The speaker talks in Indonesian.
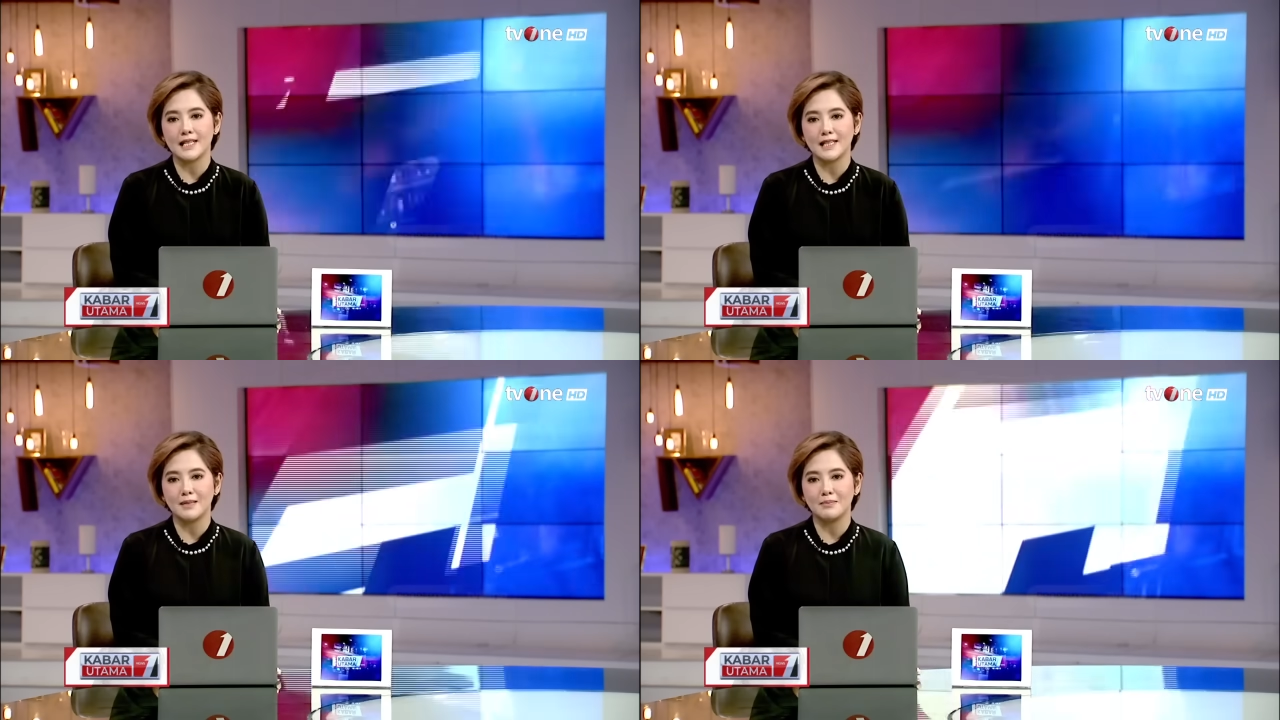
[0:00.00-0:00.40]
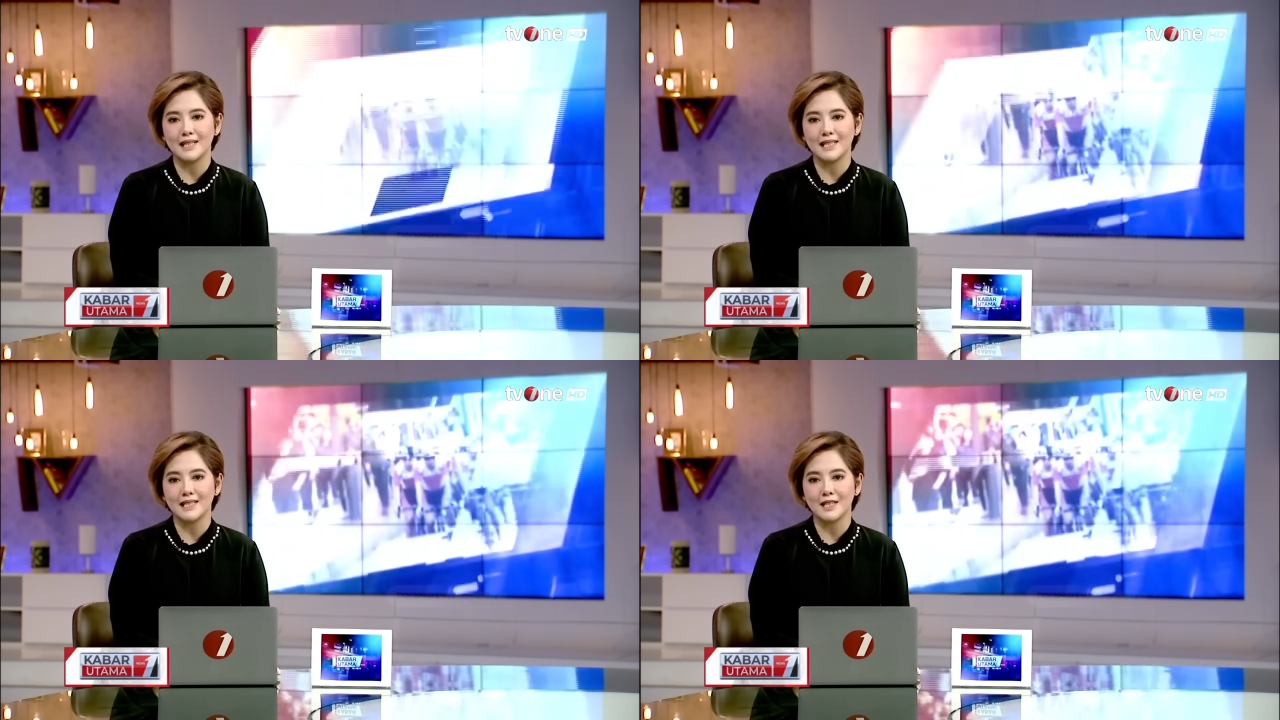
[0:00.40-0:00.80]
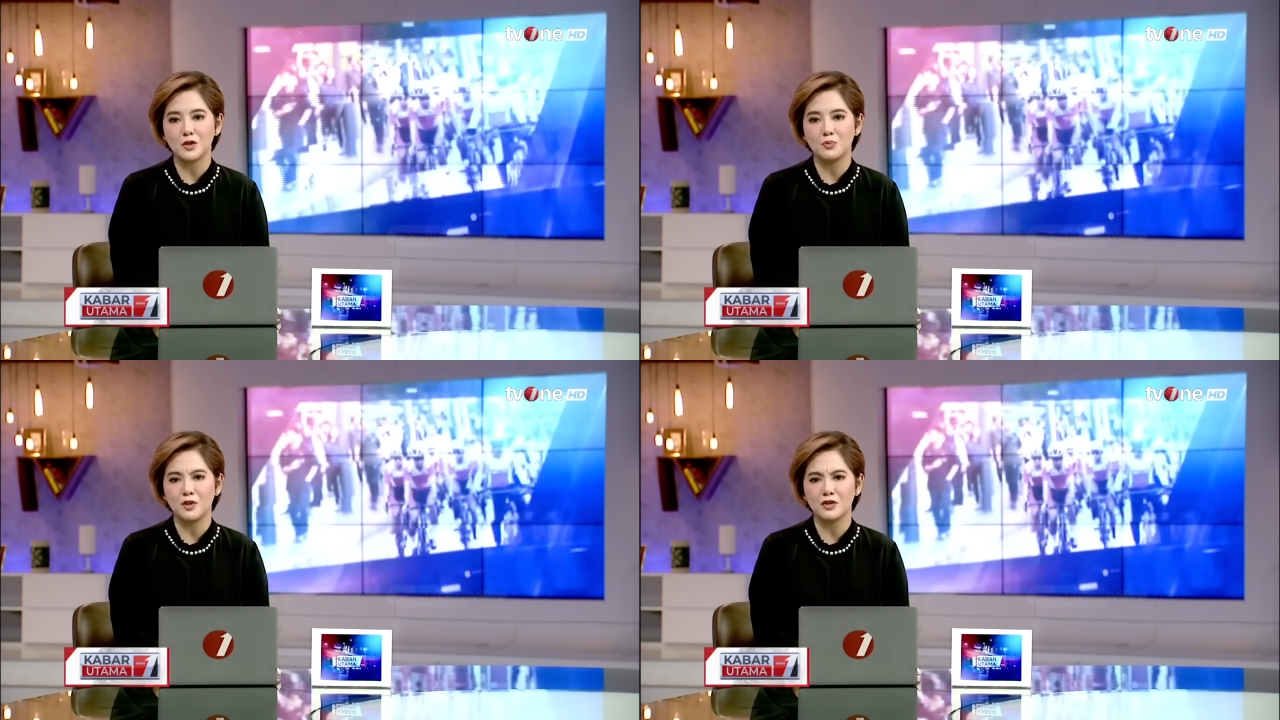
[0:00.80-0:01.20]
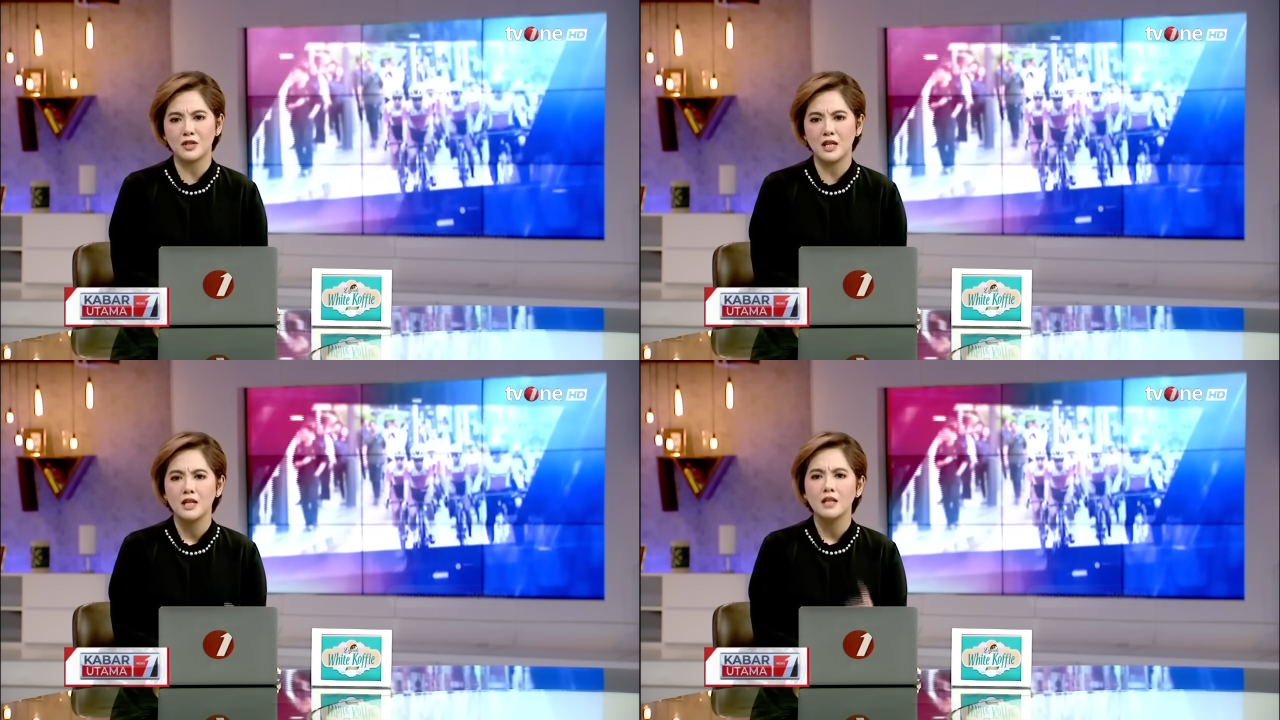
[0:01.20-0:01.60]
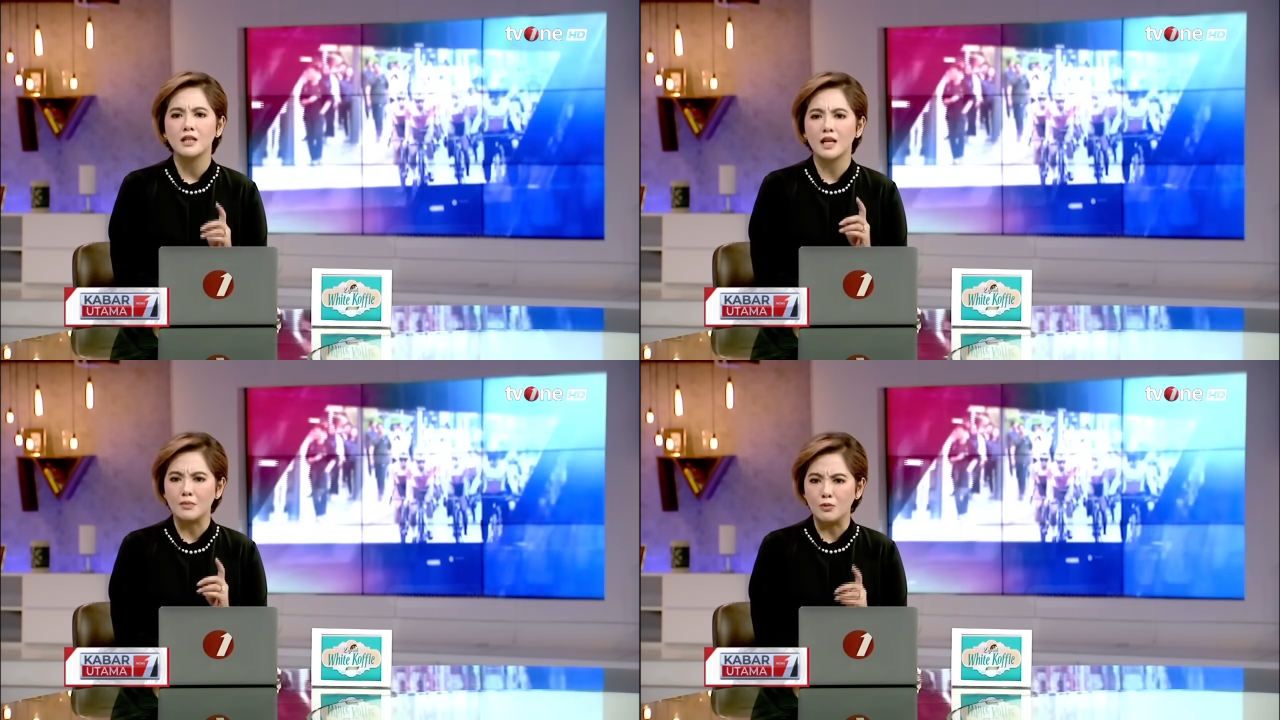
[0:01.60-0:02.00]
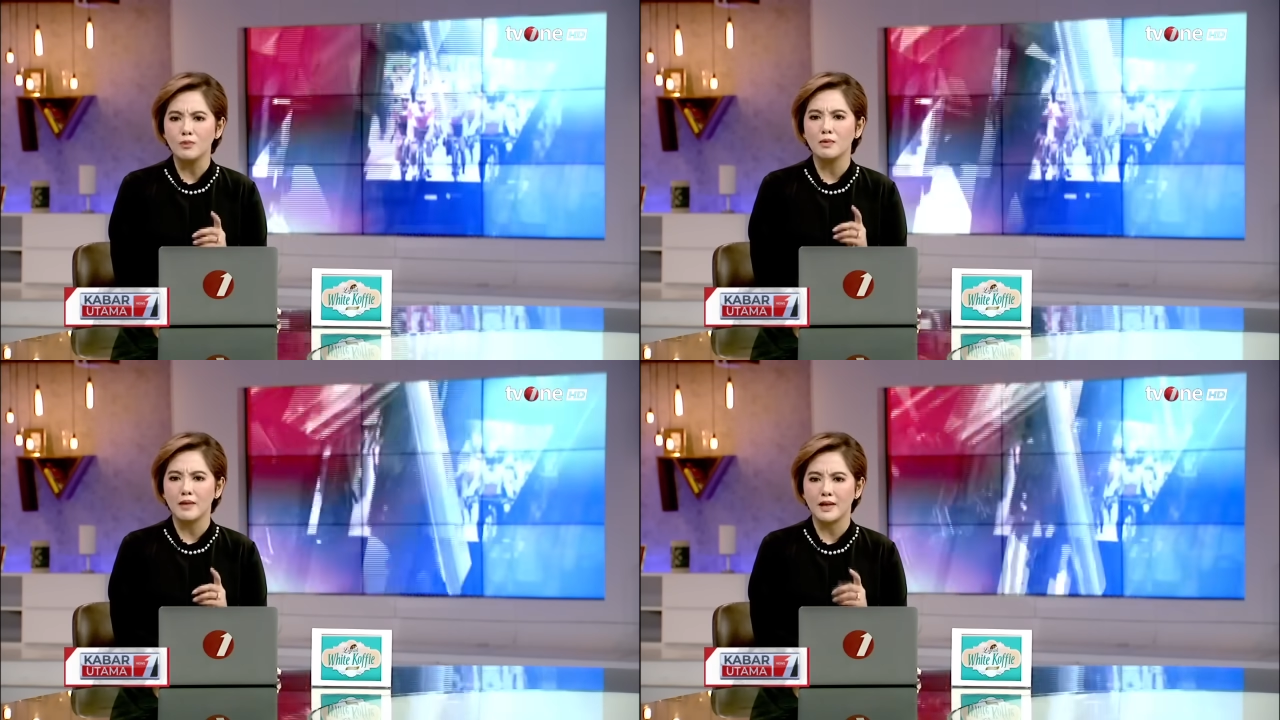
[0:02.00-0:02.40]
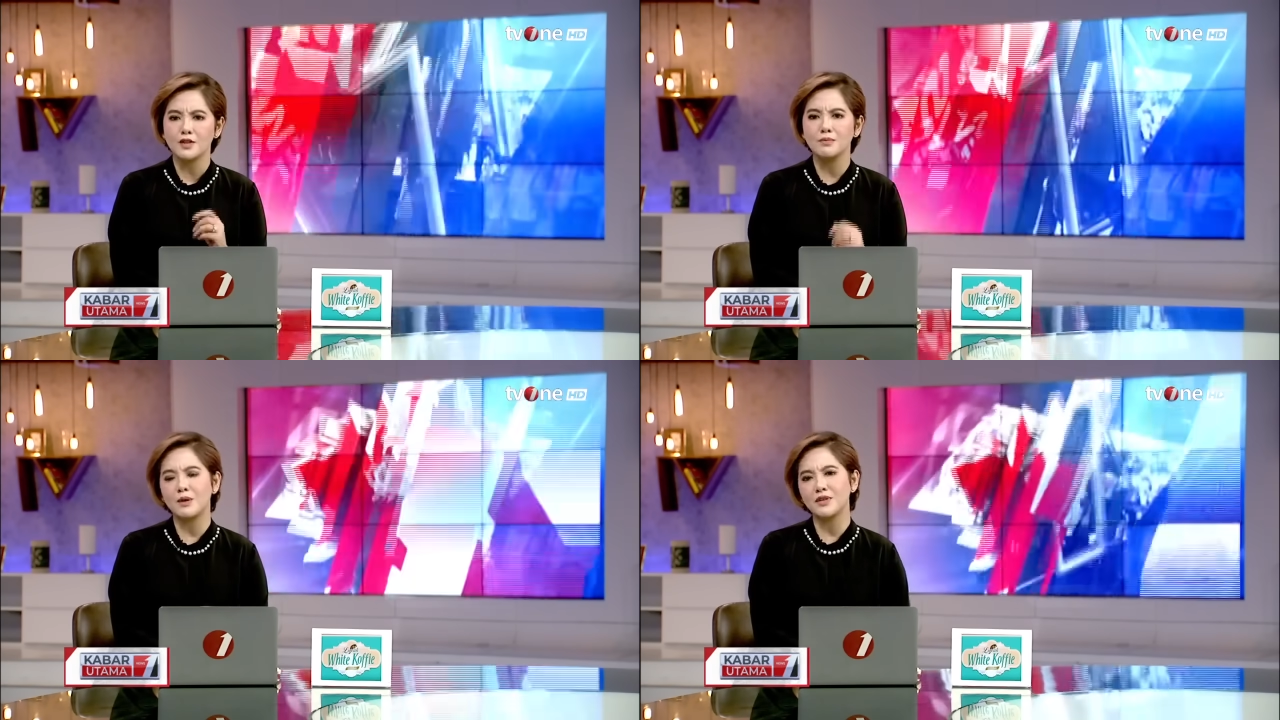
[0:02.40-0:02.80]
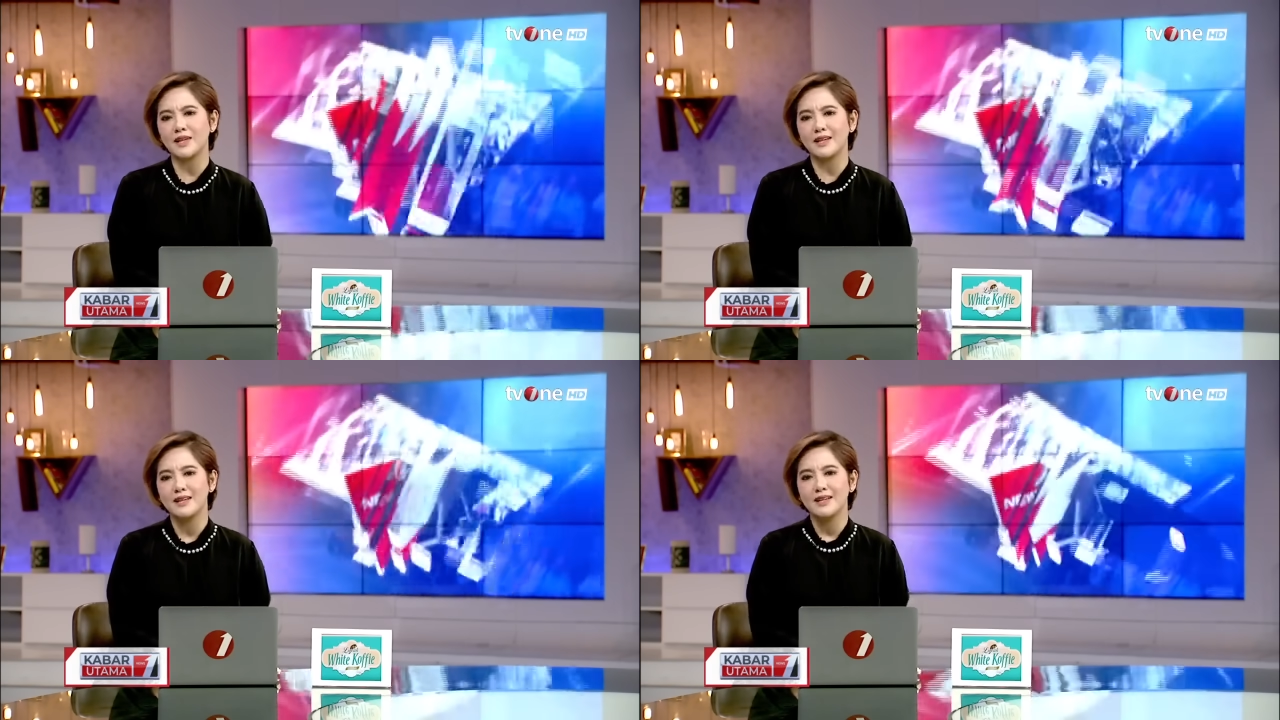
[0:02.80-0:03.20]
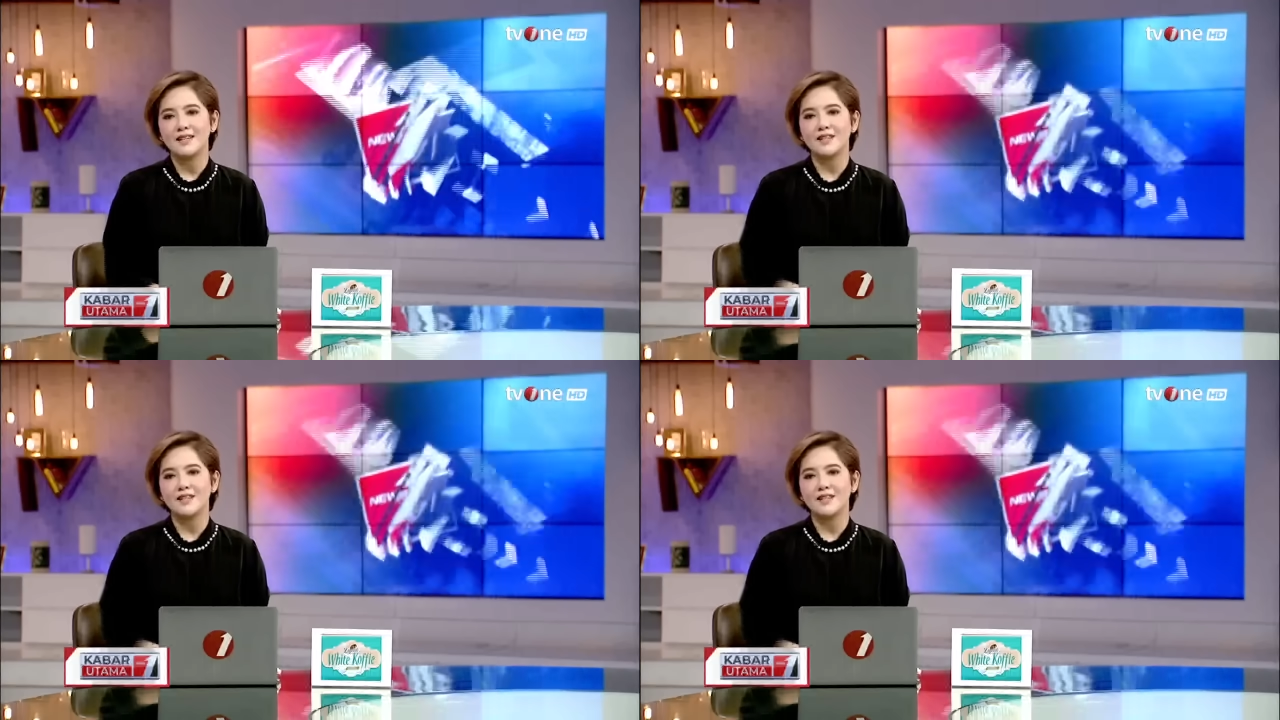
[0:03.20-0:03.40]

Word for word: karena makan sepuasnya namun membayar semaunya.